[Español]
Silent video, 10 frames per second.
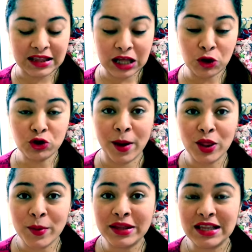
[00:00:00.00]
He estado
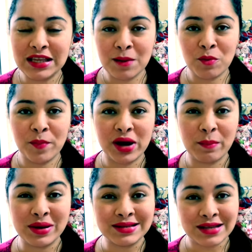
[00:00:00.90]
tomando este tiempo
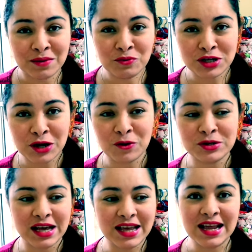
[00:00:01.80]
para pensar muchas
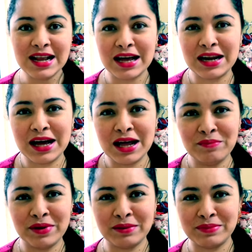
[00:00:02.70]
cosas en el
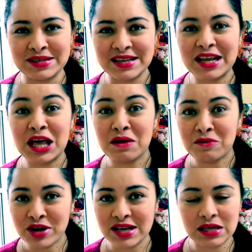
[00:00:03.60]
canal, para pensar qué
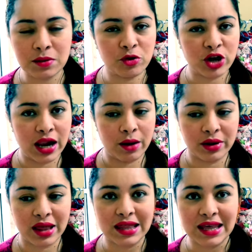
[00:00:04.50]
voy a hacer porque la
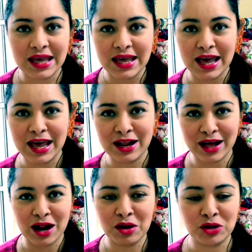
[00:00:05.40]
verdad es que el
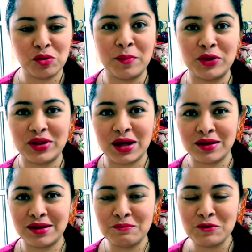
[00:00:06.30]
canal en este momento
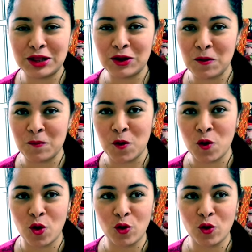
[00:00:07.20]
está vuelto como